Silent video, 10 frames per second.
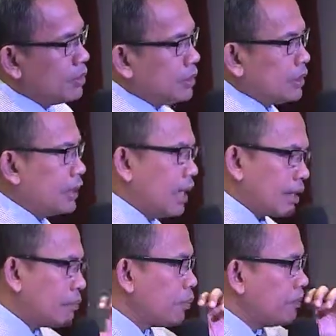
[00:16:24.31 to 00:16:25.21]
sehingga
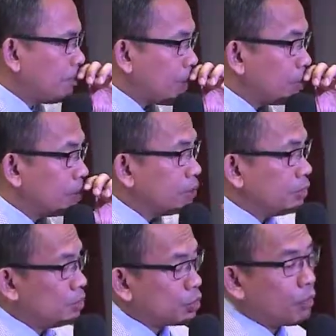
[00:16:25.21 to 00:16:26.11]
akhirnya paruhnya itu
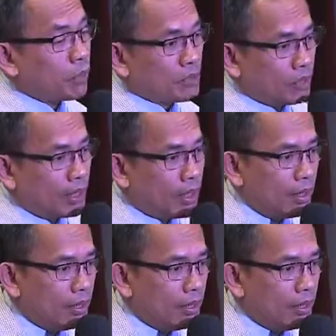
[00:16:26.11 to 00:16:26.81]
copot, Saudara.